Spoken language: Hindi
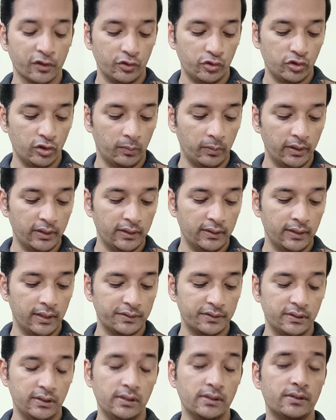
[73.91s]
जो हमारी
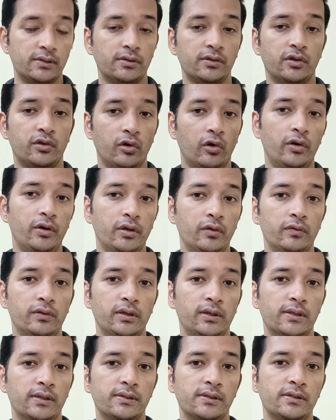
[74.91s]
नेशनल सिक्योरिटी
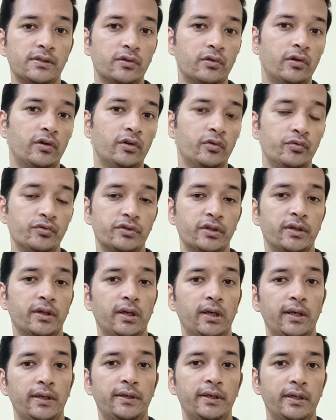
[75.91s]
होती है नेशनल सिक्योरिटी उनसे
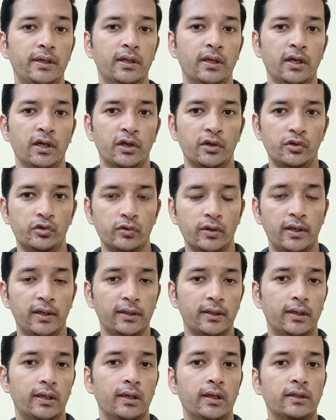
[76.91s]
रिलेटेड जो है
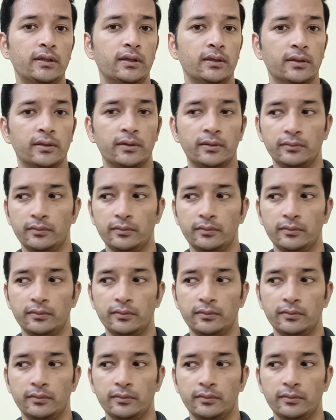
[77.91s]
गलत